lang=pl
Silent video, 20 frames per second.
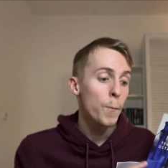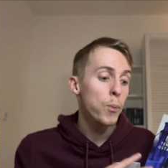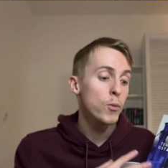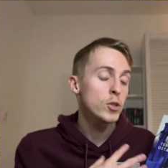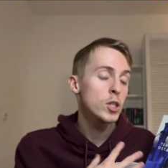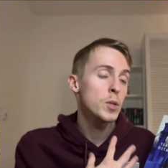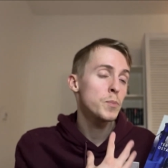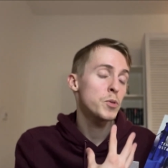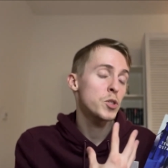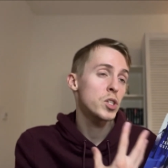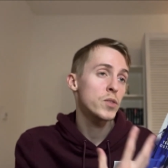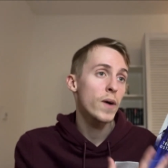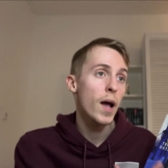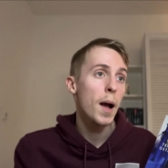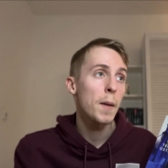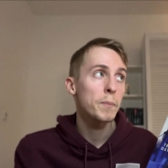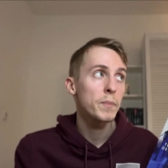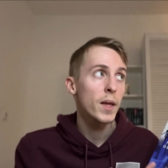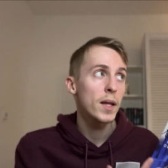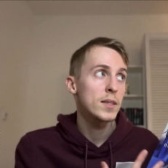później
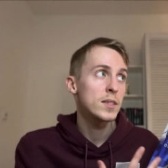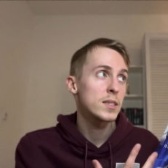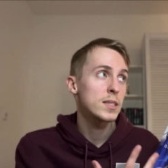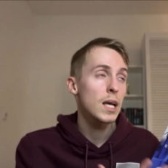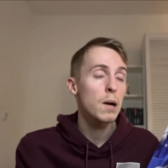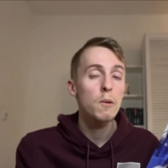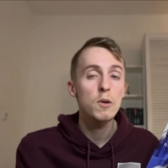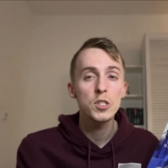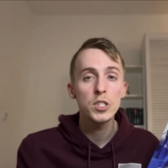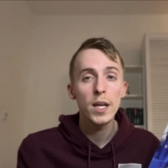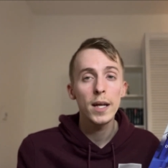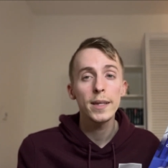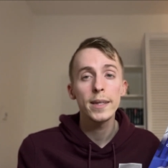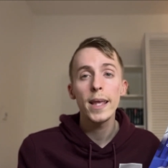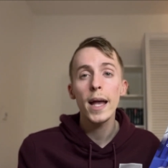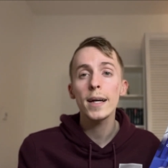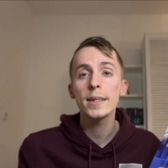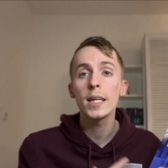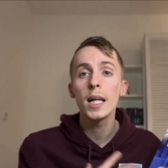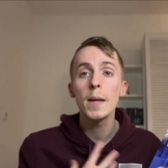przeżywają ten cały
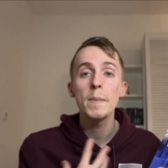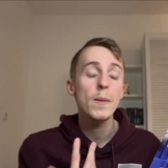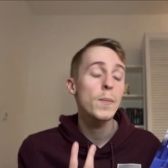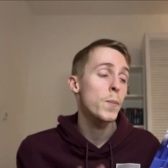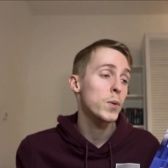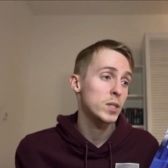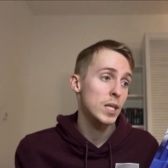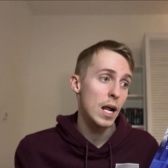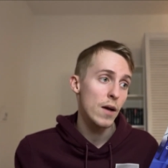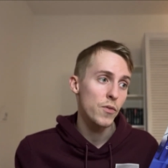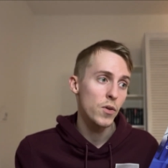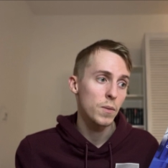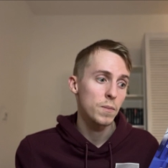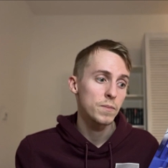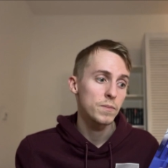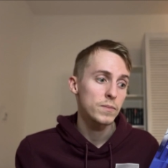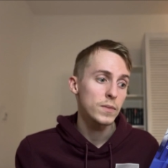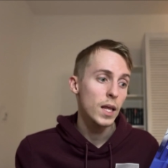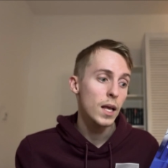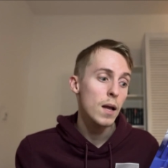dzień jak najlepiej
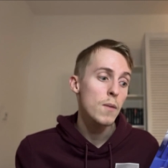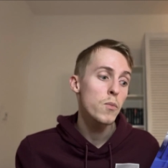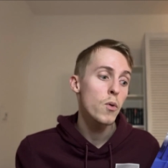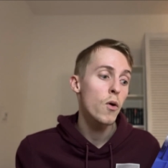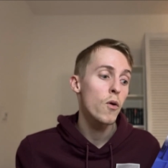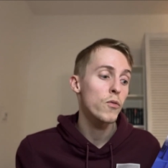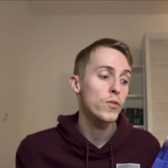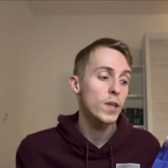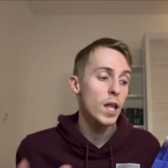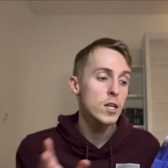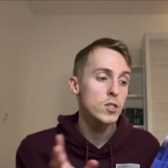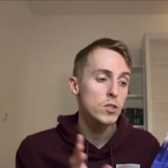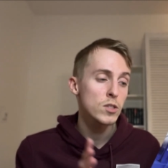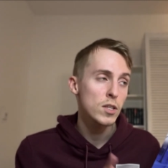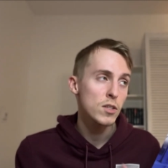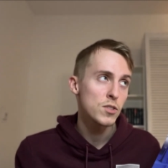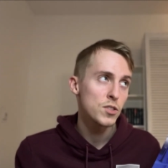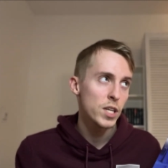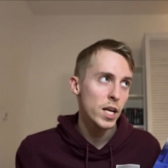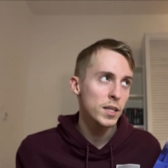potrafią. Tak jak było w nasz
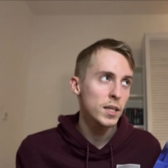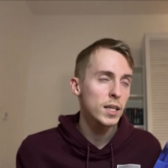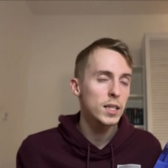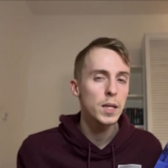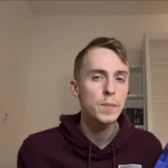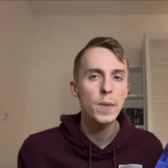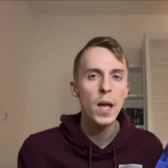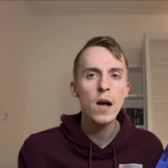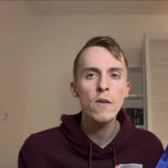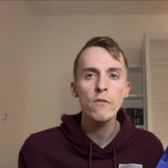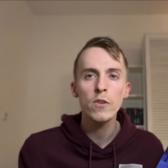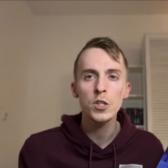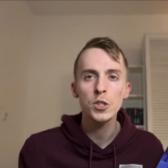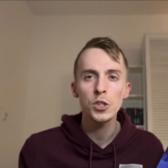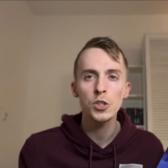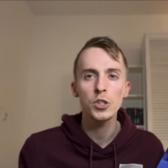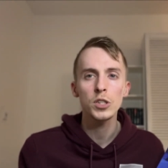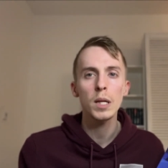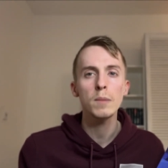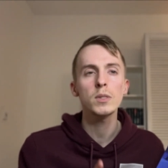ostatni dzień, kiedy miałam
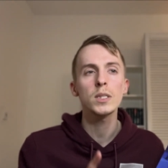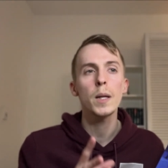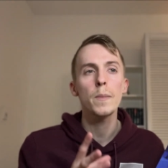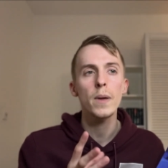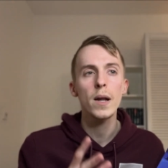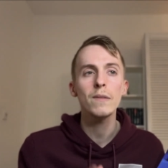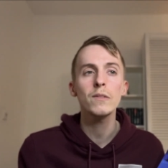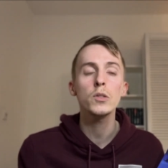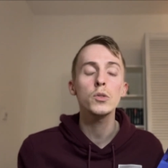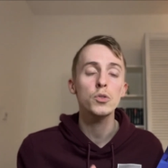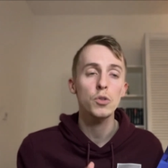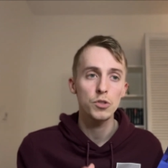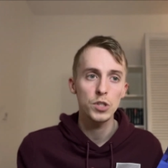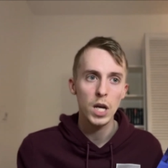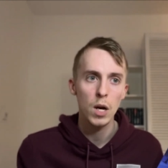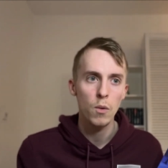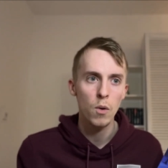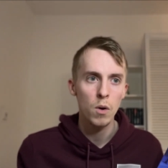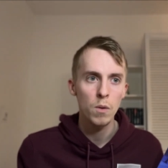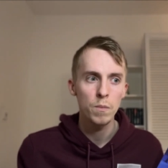wrażenie, że tam się naprawdę dużo
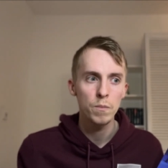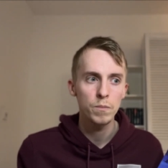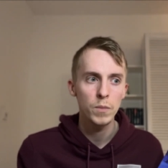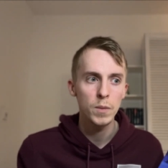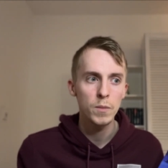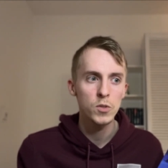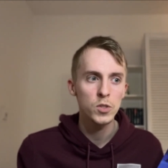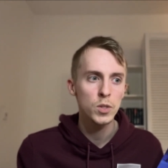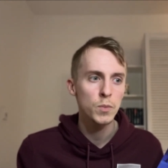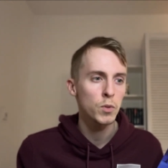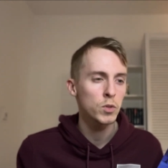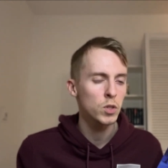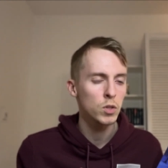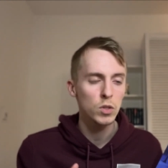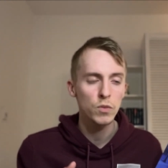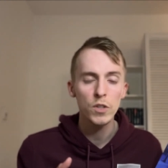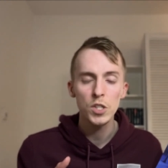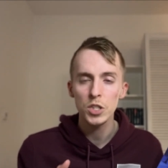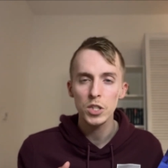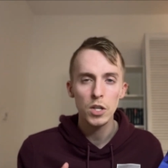działo, mimo że to było
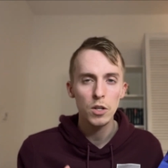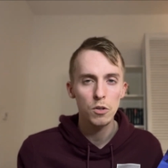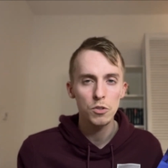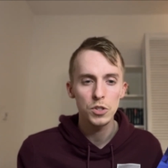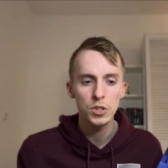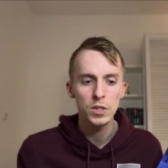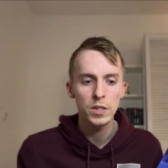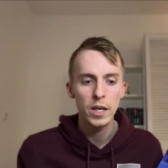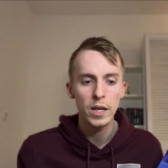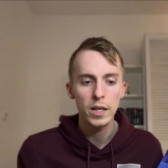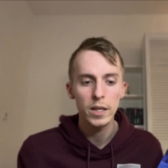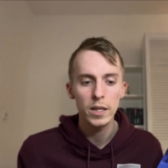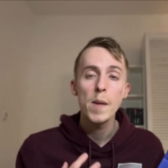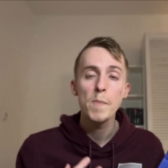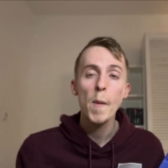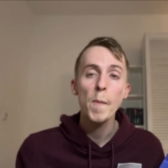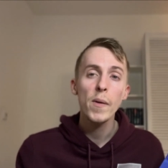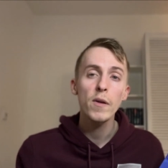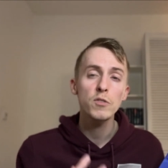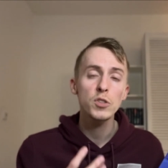tylko 24 godziny.
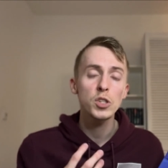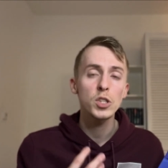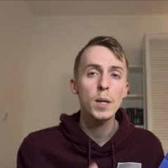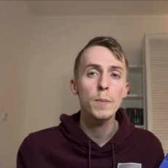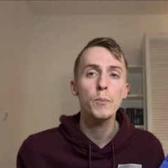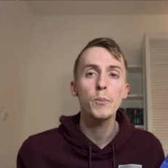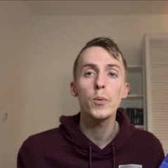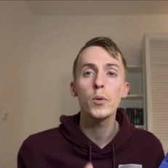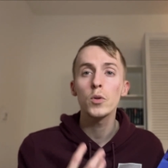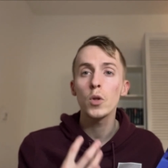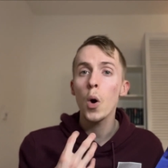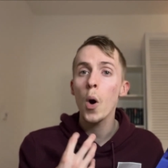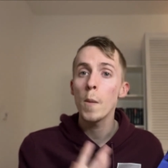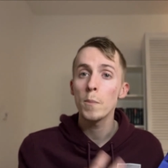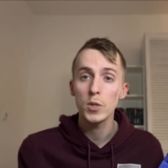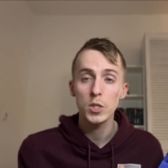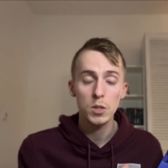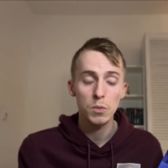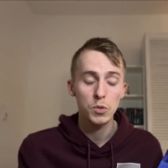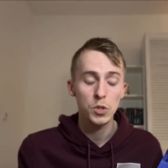E, po pierwsze, że
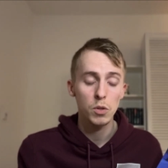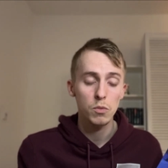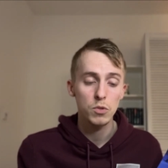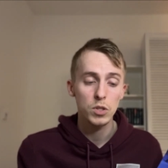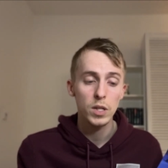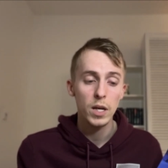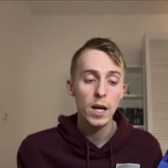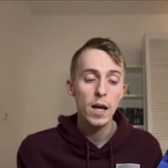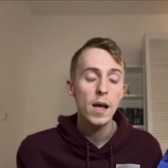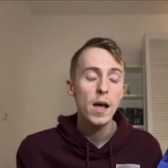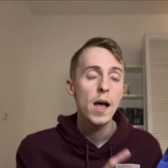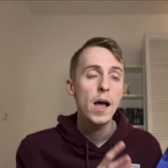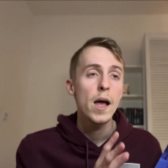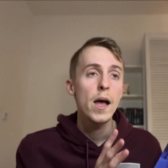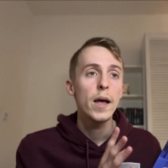płynąłem przez tą książkę